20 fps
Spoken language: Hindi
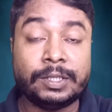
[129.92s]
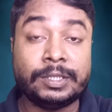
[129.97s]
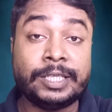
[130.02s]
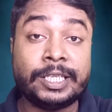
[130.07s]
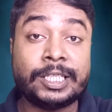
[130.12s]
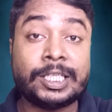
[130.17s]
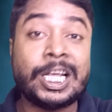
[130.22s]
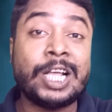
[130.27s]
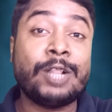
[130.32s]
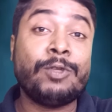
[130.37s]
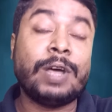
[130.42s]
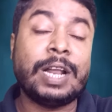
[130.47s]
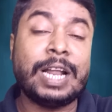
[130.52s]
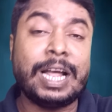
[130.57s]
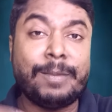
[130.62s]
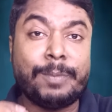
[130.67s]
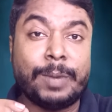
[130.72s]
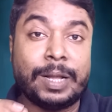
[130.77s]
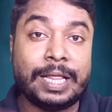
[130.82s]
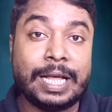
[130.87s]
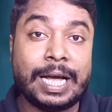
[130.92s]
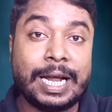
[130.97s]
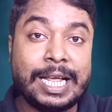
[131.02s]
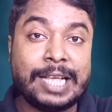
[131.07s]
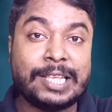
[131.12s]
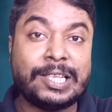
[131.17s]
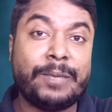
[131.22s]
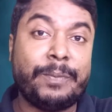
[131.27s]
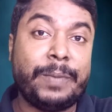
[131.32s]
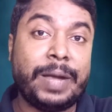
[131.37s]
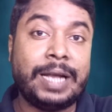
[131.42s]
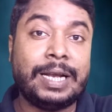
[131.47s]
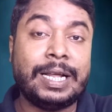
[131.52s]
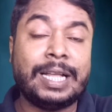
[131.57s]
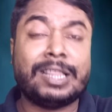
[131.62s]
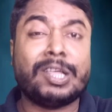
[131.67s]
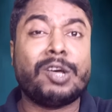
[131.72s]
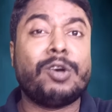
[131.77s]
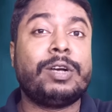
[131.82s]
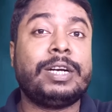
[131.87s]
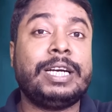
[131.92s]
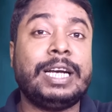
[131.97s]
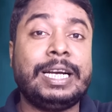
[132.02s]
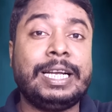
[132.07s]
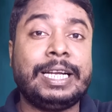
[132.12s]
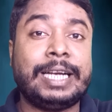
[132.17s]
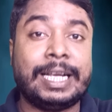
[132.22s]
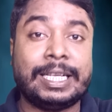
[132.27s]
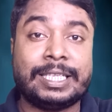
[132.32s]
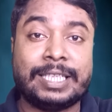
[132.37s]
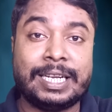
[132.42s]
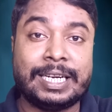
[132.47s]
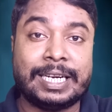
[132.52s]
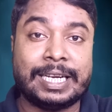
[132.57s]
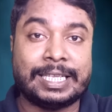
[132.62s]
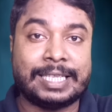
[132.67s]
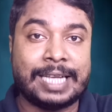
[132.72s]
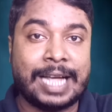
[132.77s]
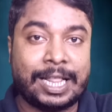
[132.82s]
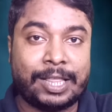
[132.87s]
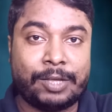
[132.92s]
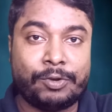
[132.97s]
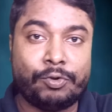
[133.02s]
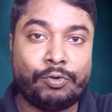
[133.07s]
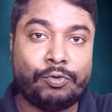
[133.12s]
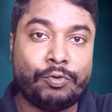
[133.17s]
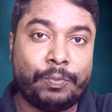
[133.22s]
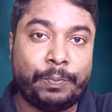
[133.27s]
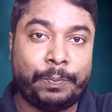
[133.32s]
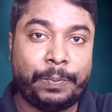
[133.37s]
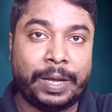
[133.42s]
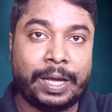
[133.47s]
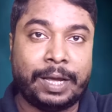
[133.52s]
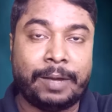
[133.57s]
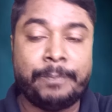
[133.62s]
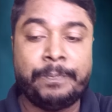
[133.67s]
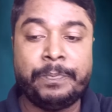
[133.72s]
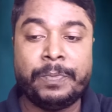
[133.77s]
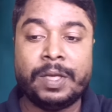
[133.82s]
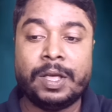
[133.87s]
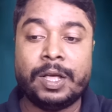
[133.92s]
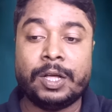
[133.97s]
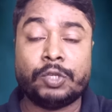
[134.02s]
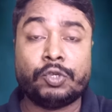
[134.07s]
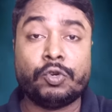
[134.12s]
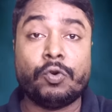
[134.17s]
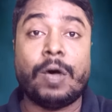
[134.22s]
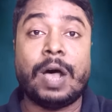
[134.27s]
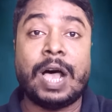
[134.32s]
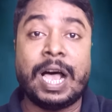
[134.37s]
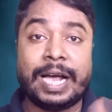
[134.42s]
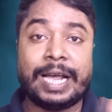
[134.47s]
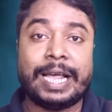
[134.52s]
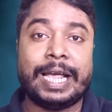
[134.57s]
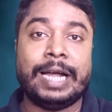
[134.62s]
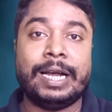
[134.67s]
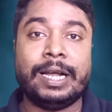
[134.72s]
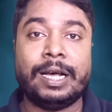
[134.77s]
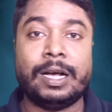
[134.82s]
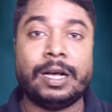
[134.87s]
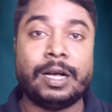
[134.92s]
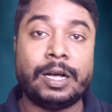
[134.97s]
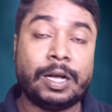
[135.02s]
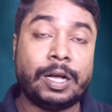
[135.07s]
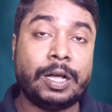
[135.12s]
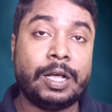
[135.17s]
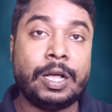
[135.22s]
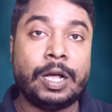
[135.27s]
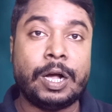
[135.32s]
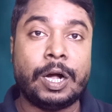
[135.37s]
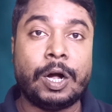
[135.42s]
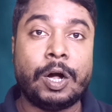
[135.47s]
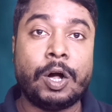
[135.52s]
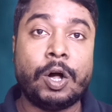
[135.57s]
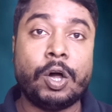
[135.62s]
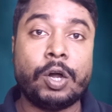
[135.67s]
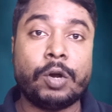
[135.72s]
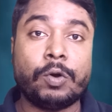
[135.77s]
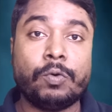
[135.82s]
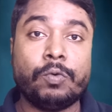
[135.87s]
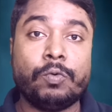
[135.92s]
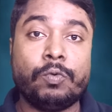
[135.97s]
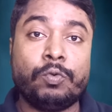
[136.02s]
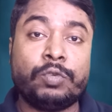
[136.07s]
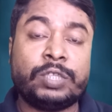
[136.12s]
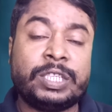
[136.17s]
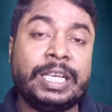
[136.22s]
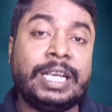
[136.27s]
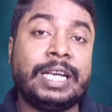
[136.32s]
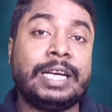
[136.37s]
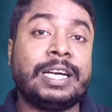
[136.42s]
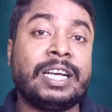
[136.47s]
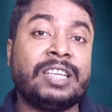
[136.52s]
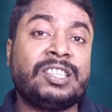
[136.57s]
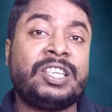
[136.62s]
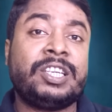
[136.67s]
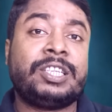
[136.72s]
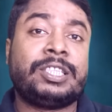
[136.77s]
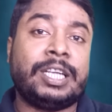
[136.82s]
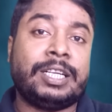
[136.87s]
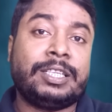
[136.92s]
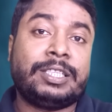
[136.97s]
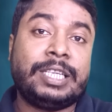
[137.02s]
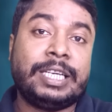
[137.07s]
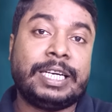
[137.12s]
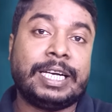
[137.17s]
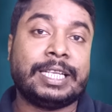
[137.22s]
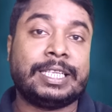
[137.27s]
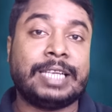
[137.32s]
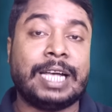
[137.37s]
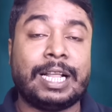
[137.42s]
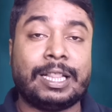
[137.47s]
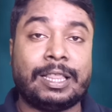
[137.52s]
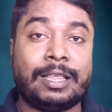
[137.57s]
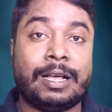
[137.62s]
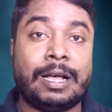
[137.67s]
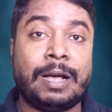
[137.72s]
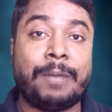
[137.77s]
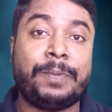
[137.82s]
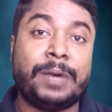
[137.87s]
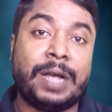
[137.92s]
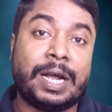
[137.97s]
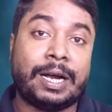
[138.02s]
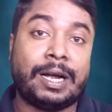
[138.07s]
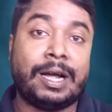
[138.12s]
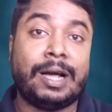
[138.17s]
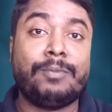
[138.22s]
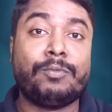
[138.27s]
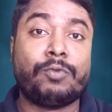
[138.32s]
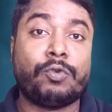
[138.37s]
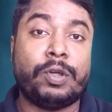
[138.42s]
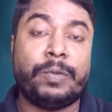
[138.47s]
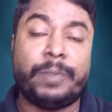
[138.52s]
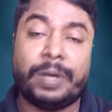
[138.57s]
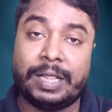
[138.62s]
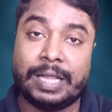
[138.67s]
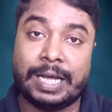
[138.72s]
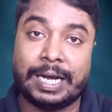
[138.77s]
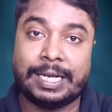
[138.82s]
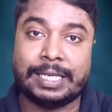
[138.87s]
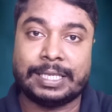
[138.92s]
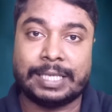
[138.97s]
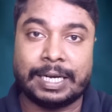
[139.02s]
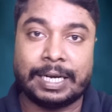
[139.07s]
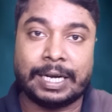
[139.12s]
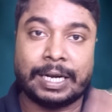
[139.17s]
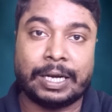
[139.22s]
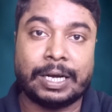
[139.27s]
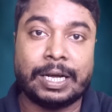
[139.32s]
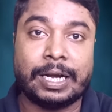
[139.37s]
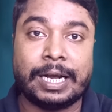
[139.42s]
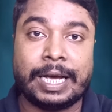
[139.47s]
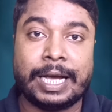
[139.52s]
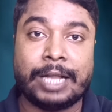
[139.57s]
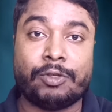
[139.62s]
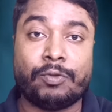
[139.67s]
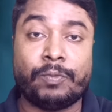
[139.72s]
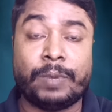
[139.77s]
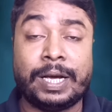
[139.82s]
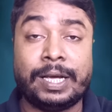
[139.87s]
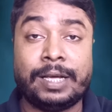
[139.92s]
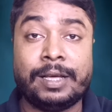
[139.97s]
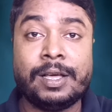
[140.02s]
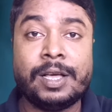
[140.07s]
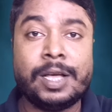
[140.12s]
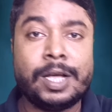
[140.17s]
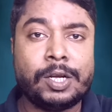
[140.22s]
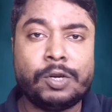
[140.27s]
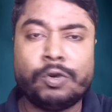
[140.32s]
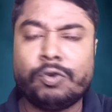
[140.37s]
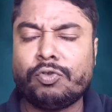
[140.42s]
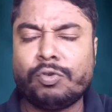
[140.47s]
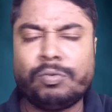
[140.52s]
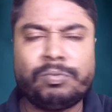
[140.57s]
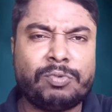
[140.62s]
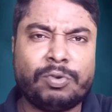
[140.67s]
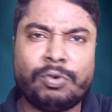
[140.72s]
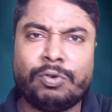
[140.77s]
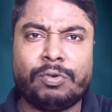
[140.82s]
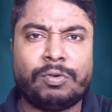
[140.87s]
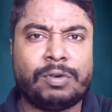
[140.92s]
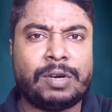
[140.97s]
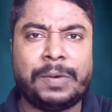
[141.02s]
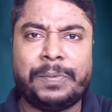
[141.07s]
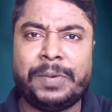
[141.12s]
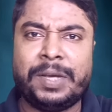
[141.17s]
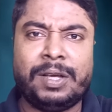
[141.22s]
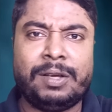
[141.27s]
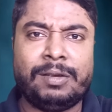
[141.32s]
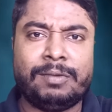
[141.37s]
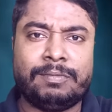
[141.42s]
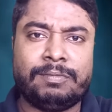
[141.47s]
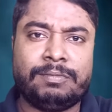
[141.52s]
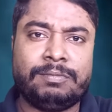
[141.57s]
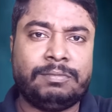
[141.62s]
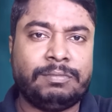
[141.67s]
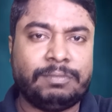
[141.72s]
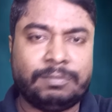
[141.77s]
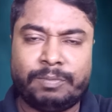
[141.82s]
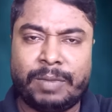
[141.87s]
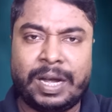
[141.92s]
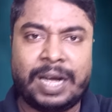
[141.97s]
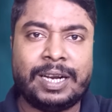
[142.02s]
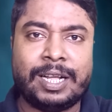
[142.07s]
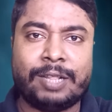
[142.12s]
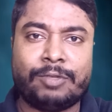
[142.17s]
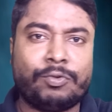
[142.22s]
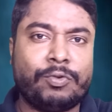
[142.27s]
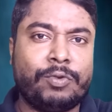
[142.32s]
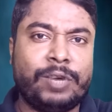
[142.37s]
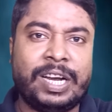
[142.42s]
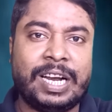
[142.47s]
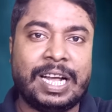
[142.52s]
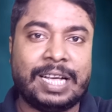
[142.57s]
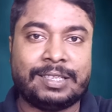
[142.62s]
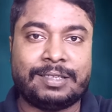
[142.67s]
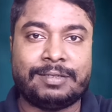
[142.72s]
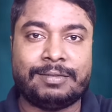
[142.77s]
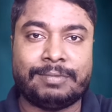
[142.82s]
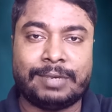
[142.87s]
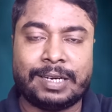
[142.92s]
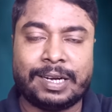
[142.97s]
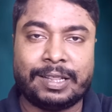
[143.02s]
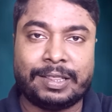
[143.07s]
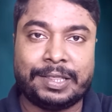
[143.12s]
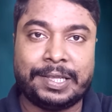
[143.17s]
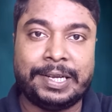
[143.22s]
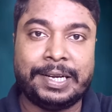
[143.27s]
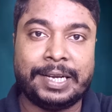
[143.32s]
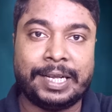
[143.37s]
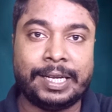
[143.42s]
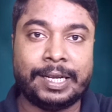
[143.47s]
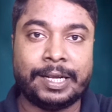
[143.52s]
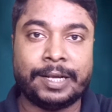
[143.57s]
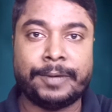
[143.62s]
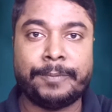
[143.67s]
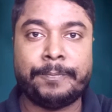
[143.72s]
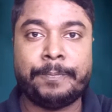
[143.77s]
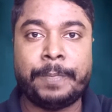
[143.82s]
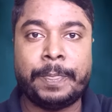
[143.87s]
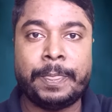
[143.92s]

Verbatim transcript: जिसके द्वारा ईमानदारी से मेहनत और डेडिकेशन के साथ यूट्यूब पे जो आ गया ना और उसी कंसिस्टेंसी के साथ अपना काम को ईमानदारी से अगर कर रहा है तो भाई यूट्यूब तो कभी मेहनत को निराश करती ही नहीं है